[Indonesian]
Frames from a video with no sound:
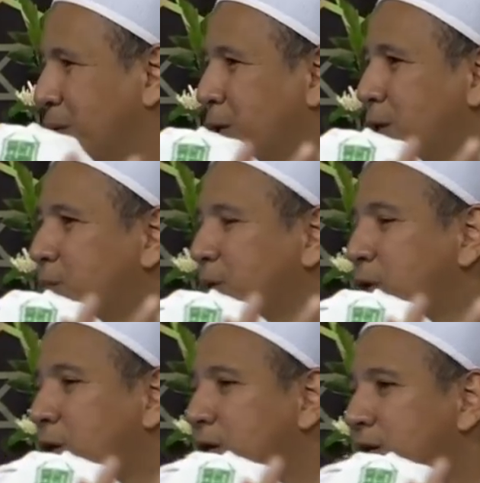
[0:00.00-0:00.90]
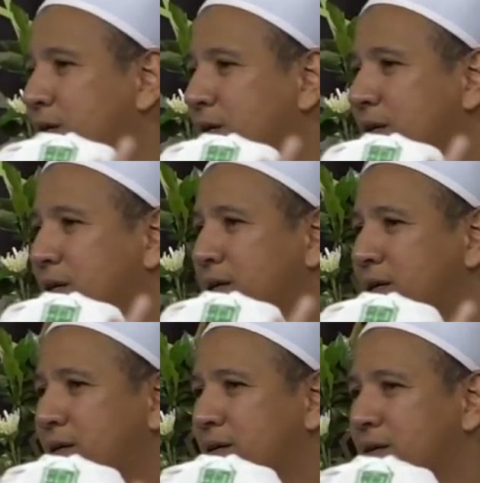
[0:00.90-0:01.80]
betul tak betul
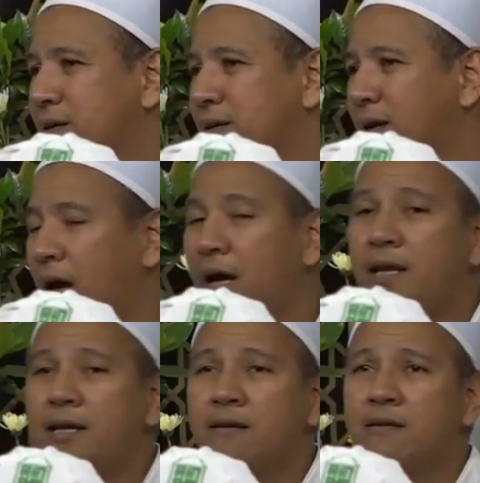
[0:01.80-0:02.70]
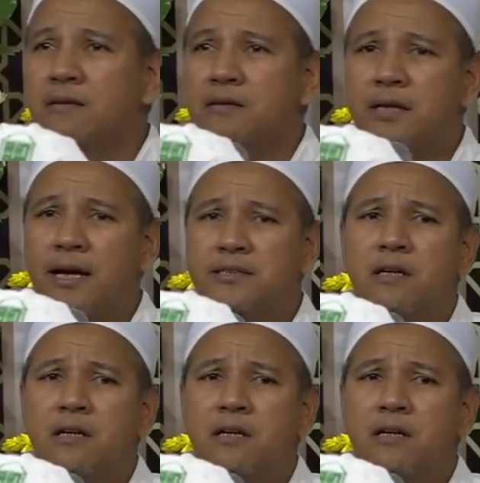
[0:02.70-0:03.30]
Nah, ini saya